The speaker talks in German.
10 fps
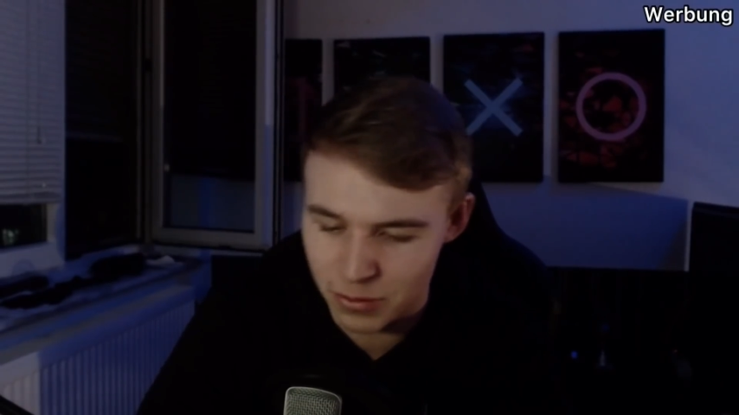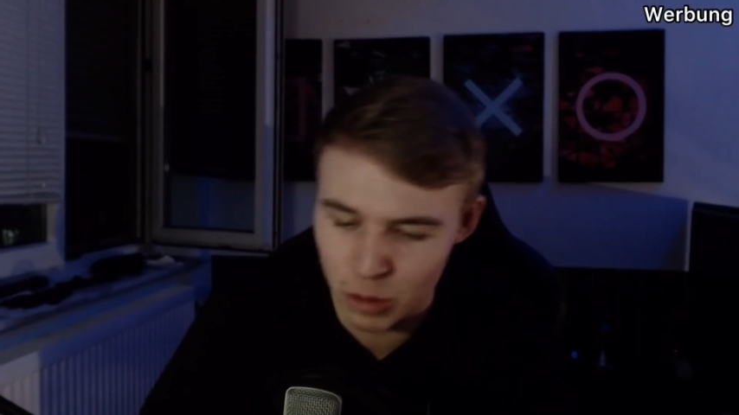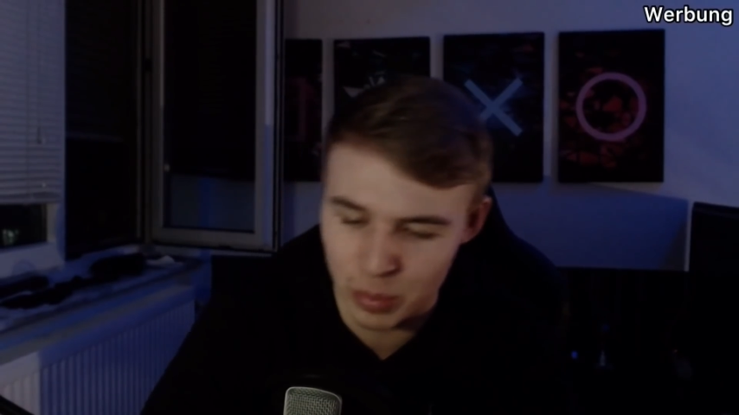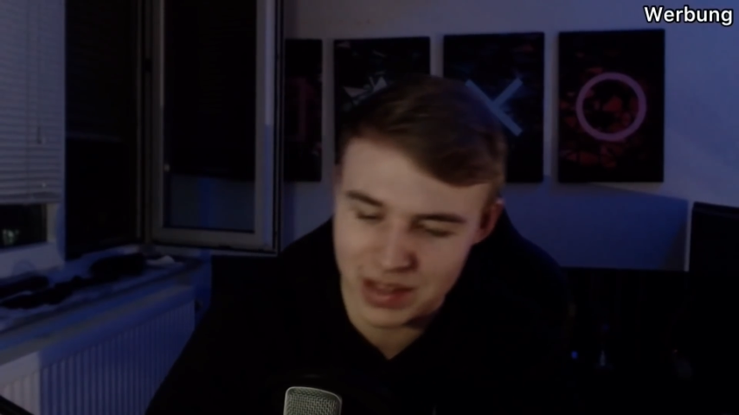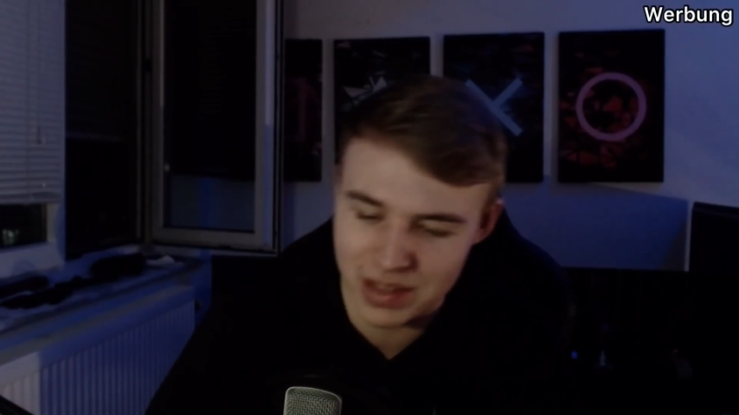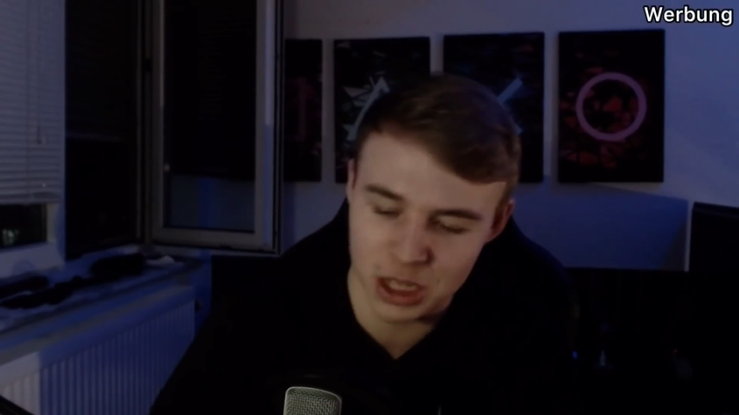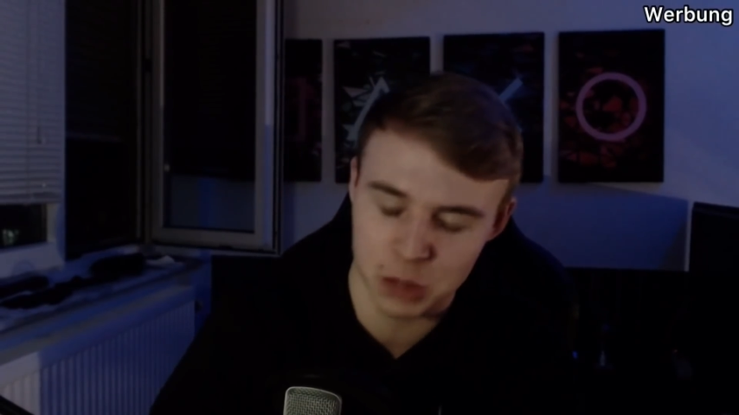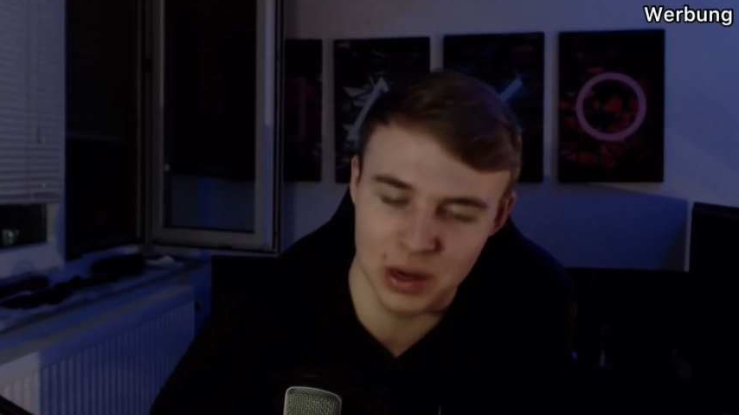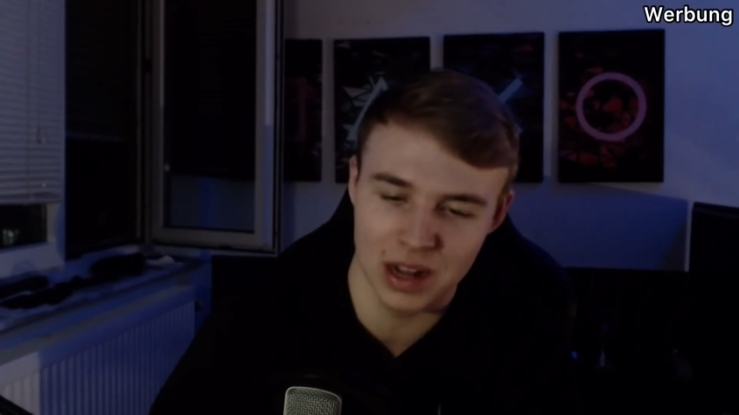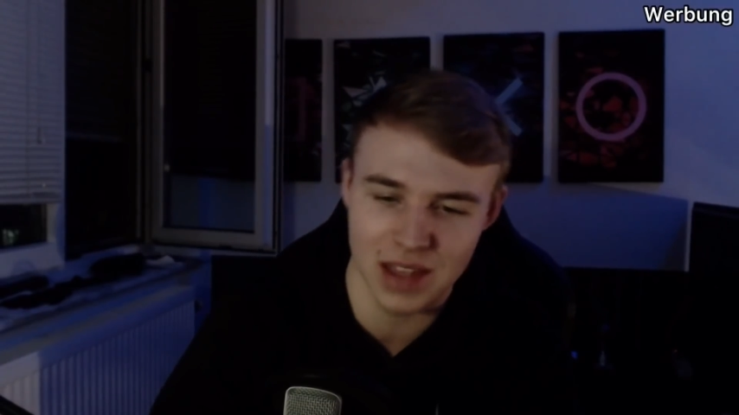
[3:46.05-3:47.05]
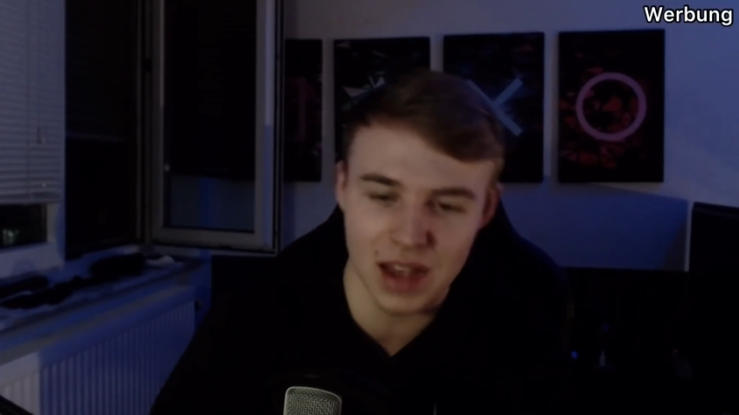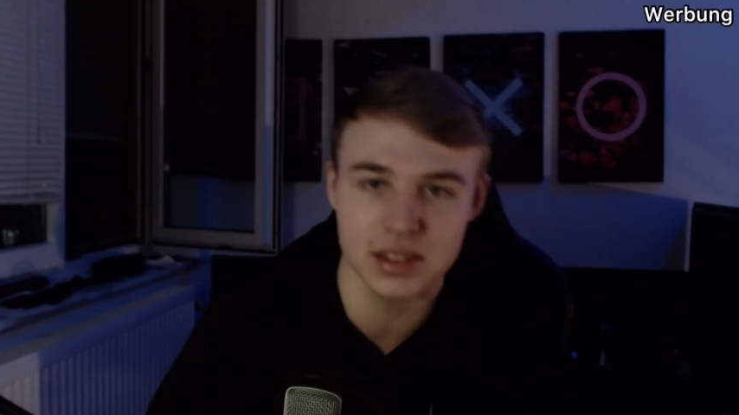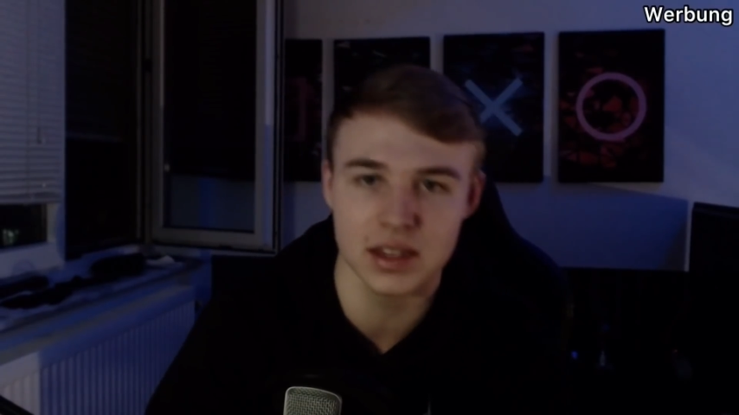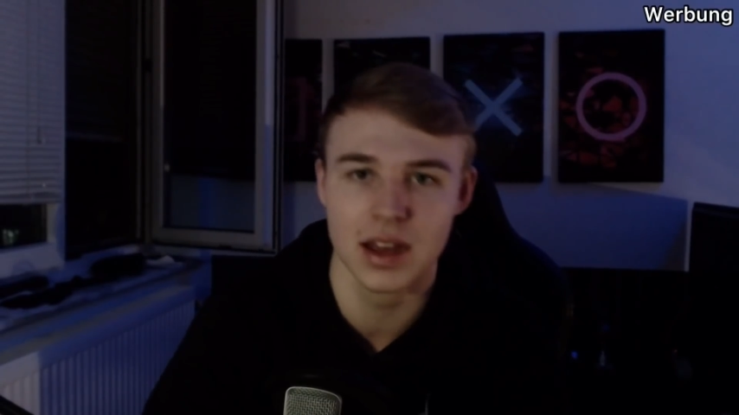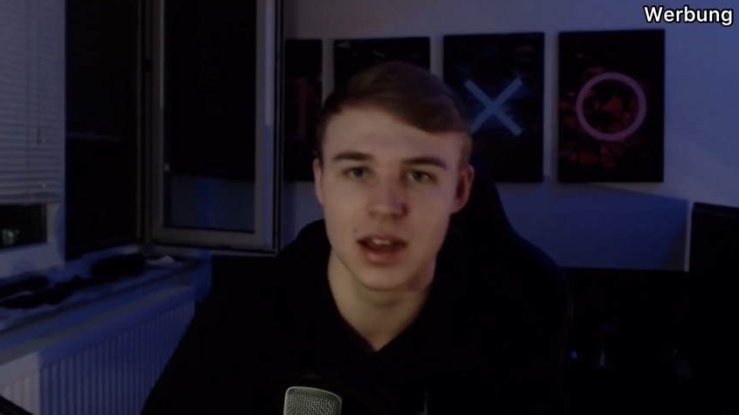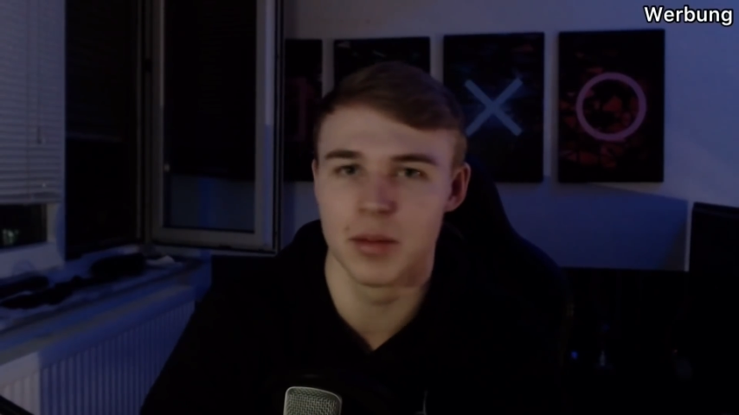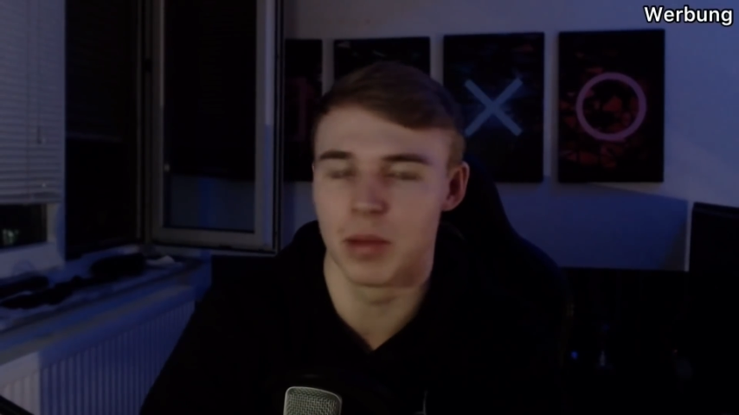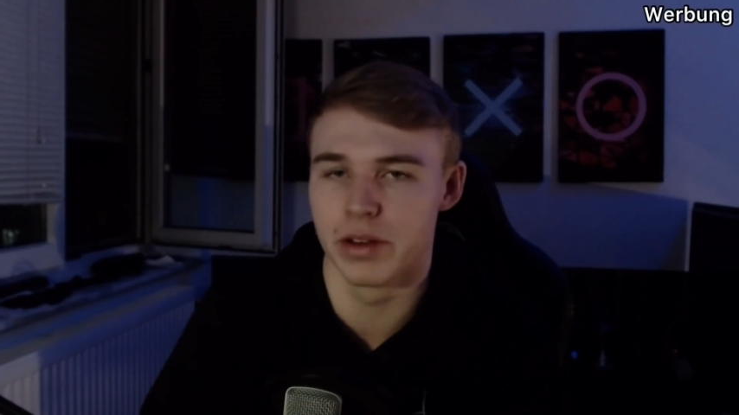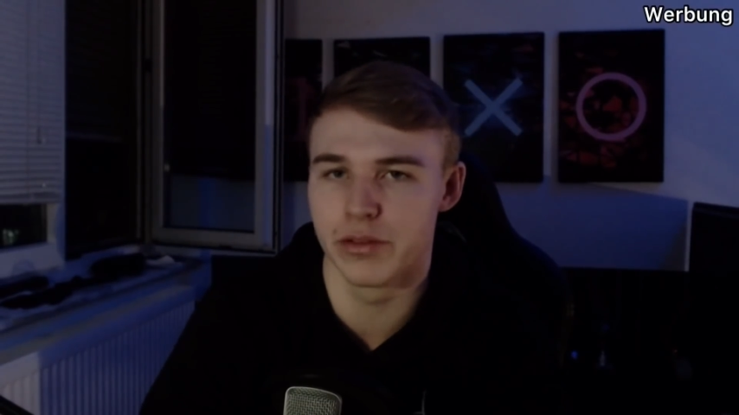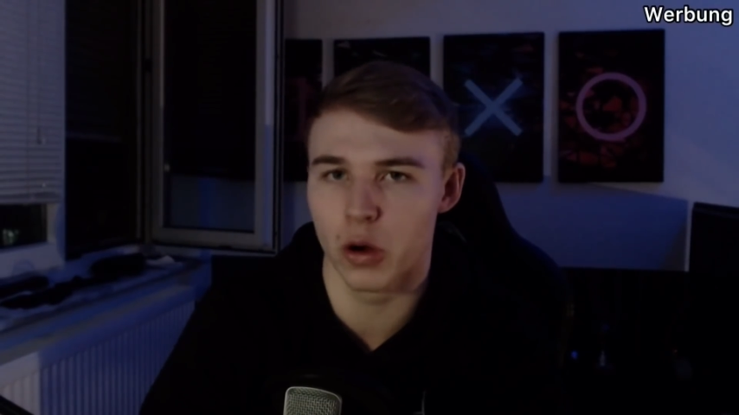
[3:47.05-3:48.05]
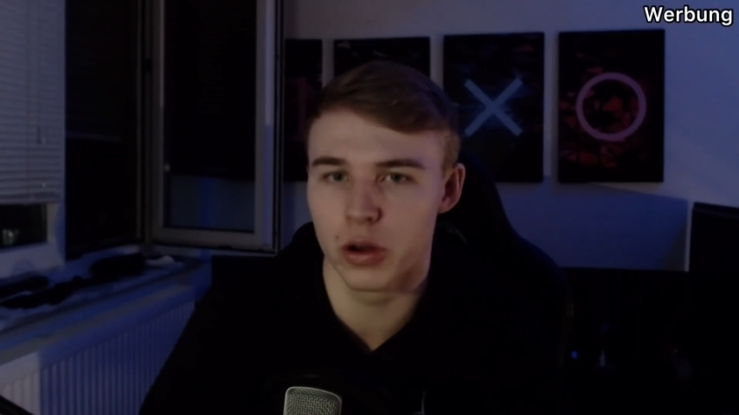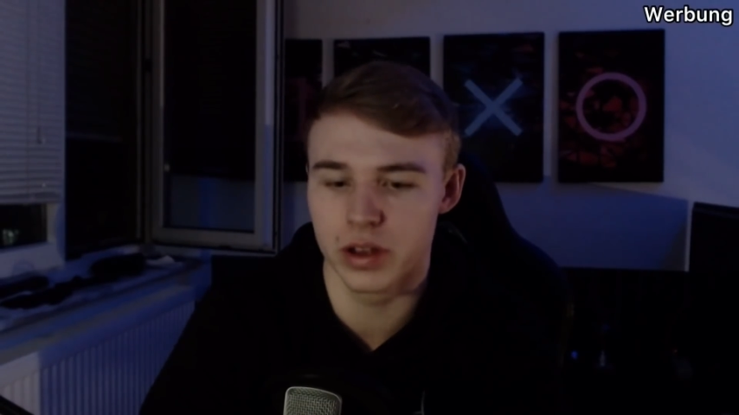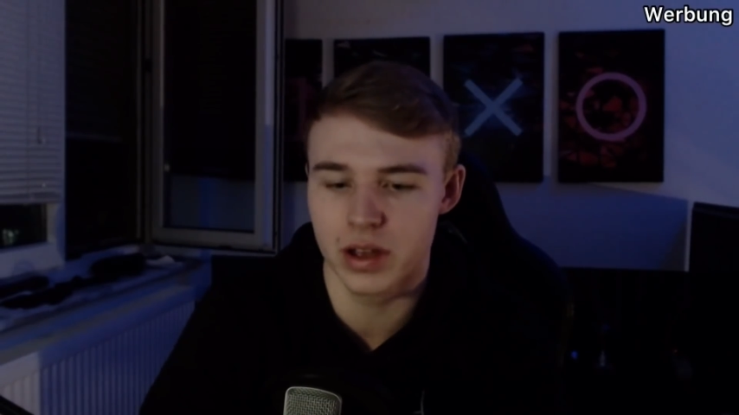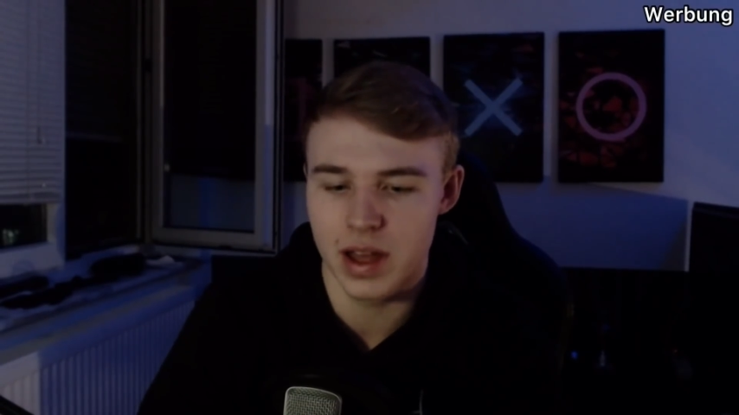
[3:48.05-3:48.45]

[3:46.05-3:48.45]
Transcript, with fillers: PC-Spieler. Das, meine Freunde,